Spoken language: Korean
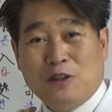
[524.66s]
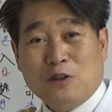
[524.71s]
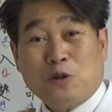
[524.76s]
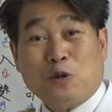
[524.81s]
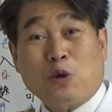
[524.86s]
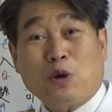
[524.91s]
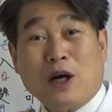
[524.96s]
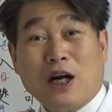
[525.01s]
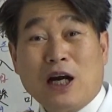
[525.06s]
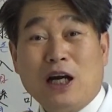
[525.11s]

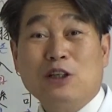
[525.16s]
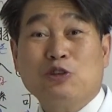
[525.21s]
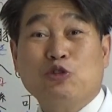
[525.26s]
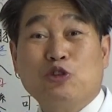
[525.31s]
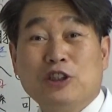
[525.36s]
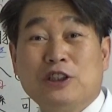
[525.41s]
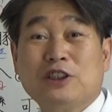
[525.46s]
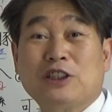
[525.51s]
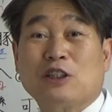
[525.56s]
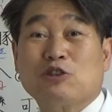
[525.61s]
돌아갈
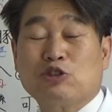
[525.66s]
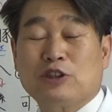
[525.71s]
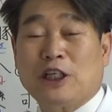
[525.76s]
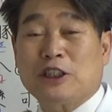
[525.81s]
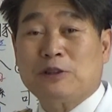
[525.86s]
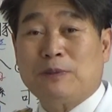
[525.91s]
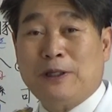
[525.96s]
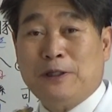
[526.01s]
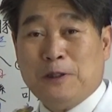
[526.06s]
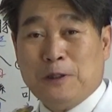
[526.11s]
귀자도
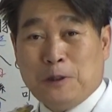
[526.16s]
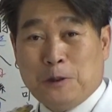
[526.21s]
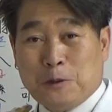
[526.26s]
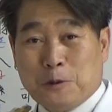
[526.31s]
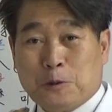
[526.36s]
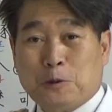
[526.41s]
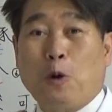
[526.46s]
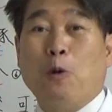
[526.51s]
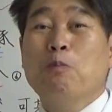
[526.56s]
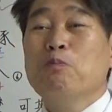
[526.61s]
되지만
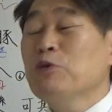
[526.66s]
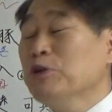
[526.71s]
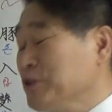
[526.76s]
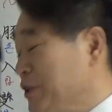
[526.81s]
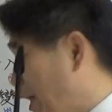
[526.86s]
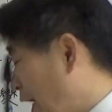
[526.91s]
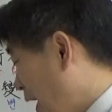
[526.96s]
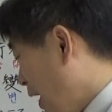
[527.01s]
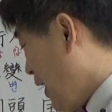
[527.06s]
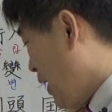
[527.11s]

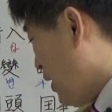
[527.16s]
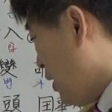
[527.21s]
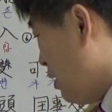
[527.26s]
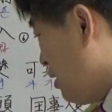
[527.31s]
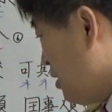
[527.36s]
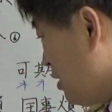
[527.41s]
돕는다.